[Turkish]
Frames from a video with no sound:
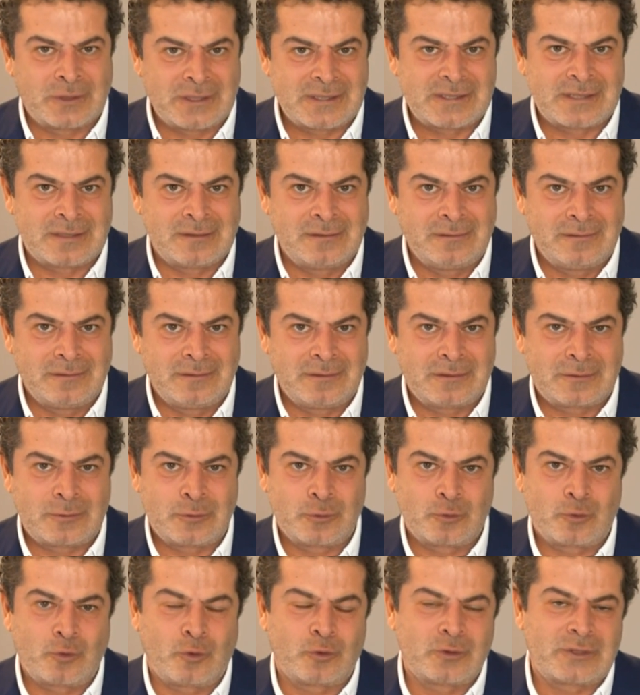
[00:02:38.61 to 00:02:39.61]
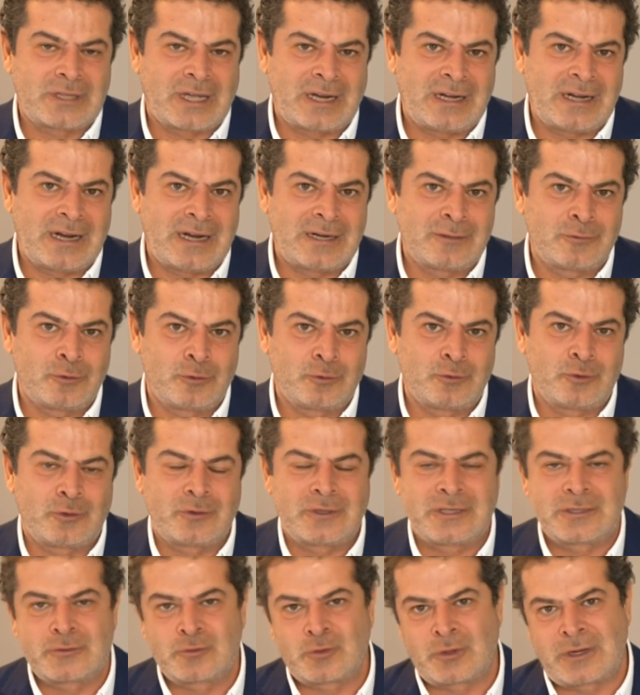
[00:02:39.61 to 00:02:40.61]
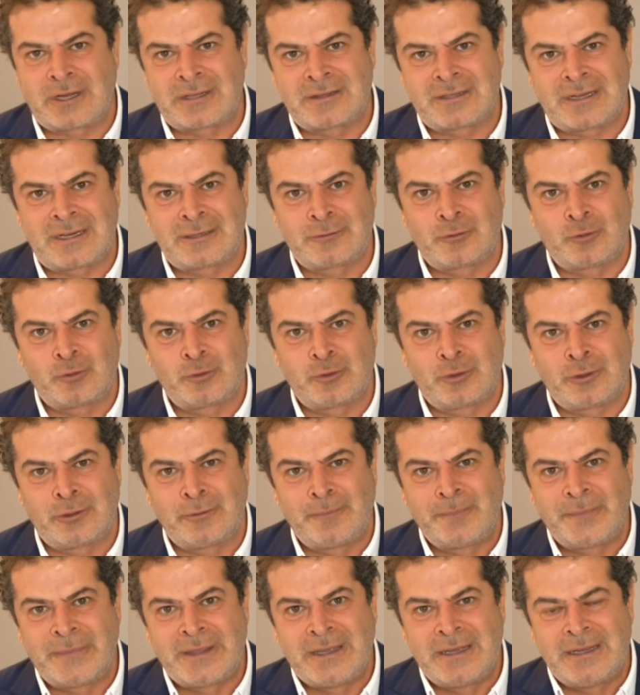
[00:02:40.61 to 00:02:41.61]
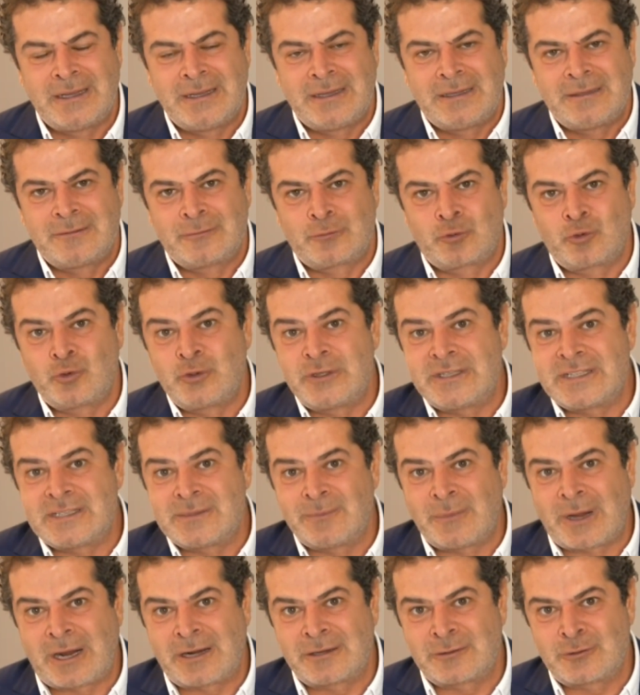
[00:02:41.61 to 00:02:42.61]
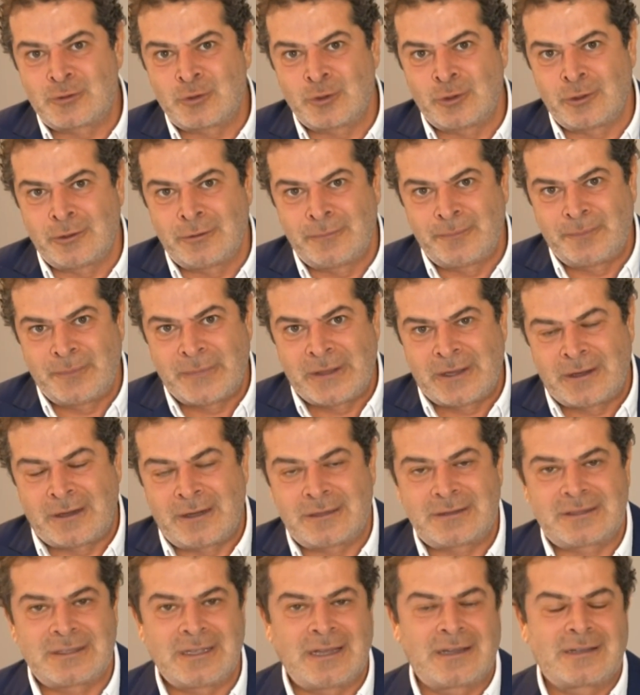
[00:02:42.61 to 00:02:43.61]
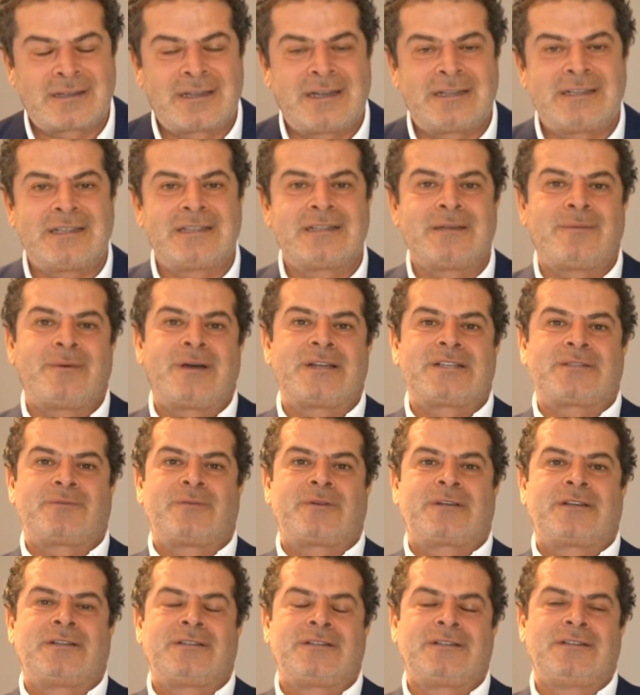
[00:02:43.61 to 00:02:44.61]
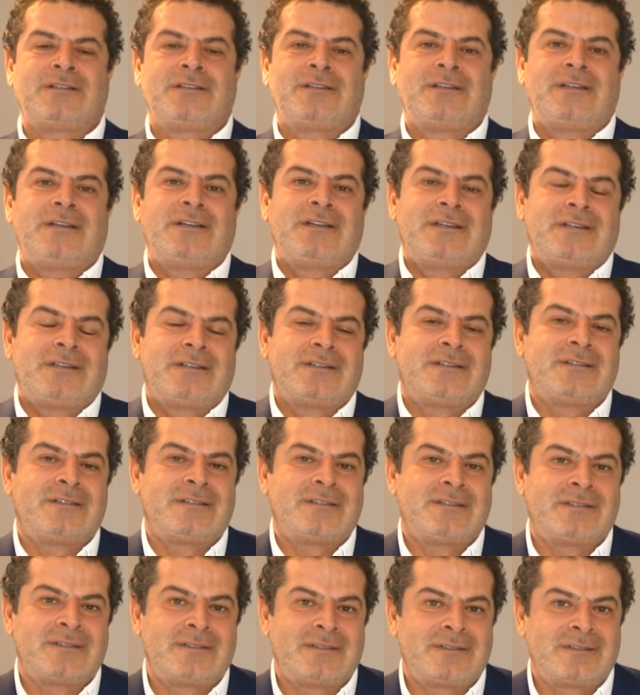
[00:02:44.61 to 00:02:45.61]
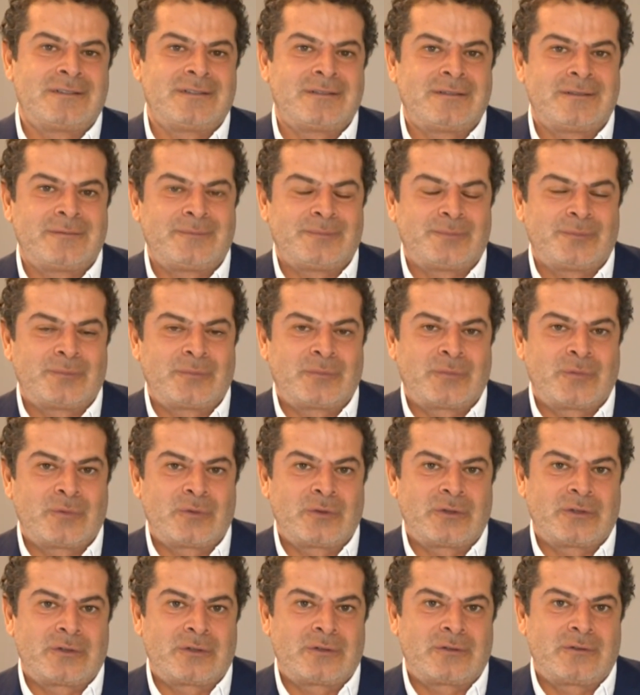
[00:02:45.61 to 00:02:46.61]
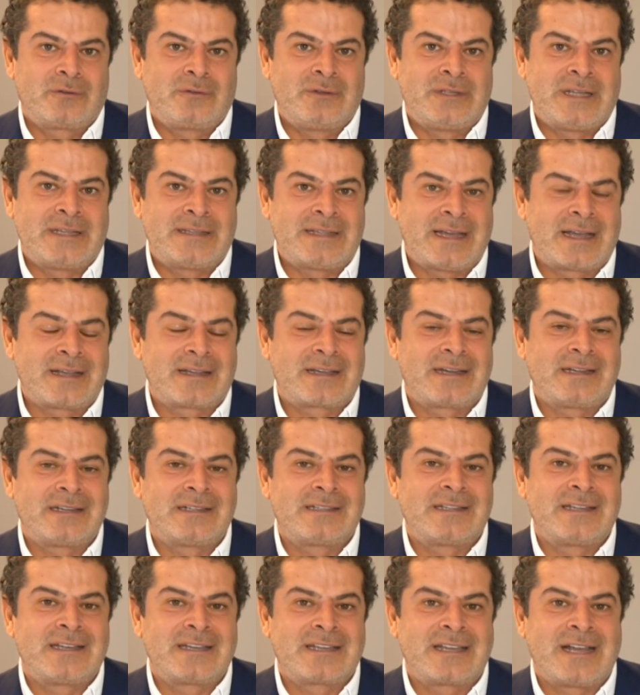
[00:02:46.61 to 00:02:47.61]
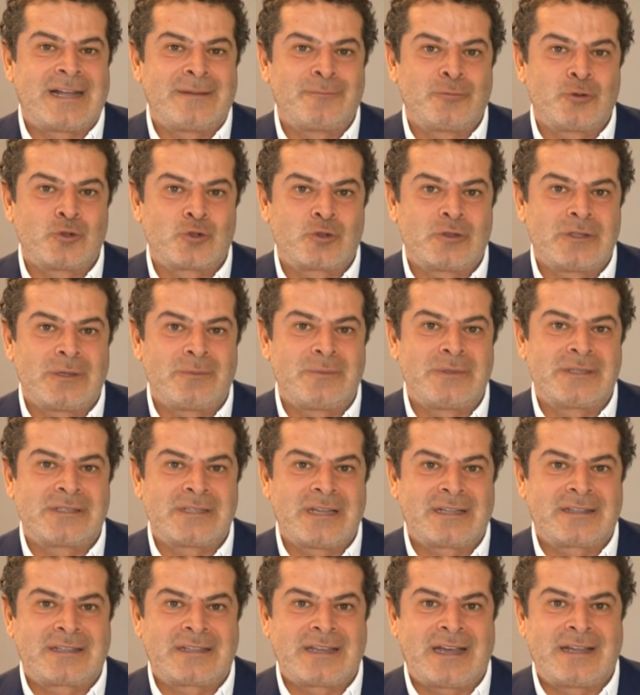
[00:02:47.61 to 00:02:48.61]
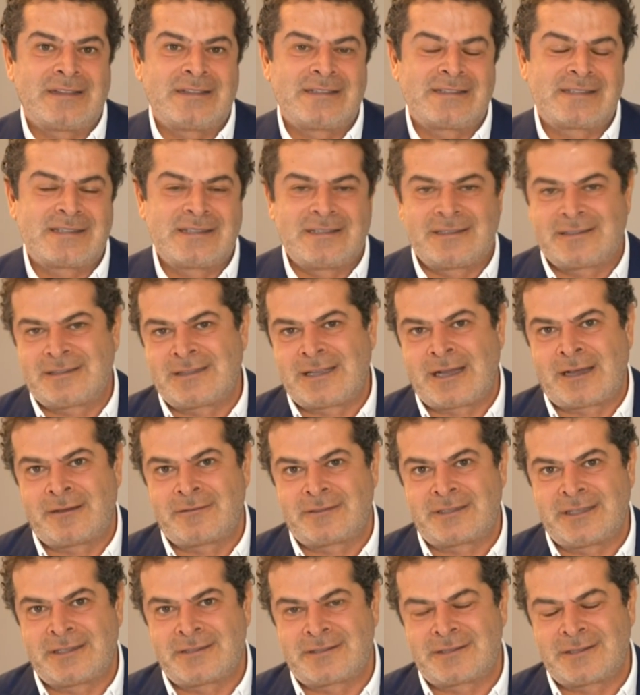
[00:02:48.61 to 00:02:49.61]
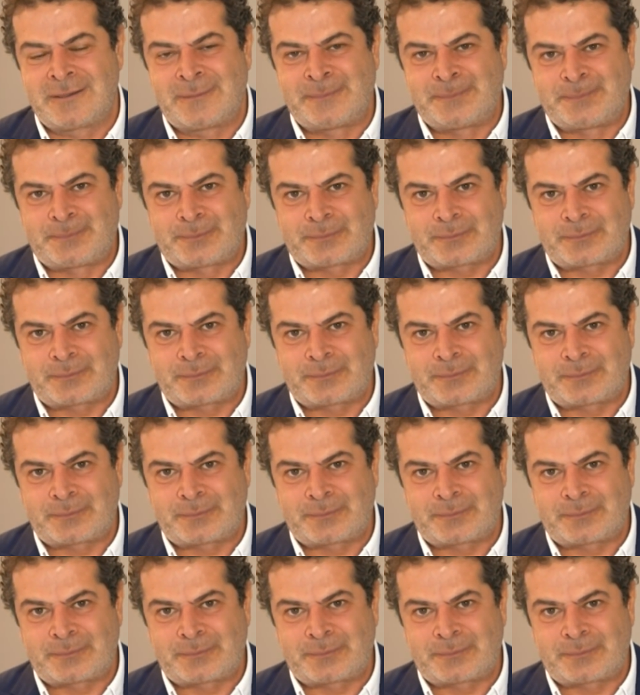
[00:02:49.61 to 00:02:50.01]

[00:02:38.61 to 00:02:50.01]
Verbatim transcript: Nasıl? E çünkü oteller doluyor, restoranlar doluyor, turizm artıyor. Hatta Kanada Başbakanı e, neden Kanada'ya gelmiyorsun diye bizzat kendisi davet etti.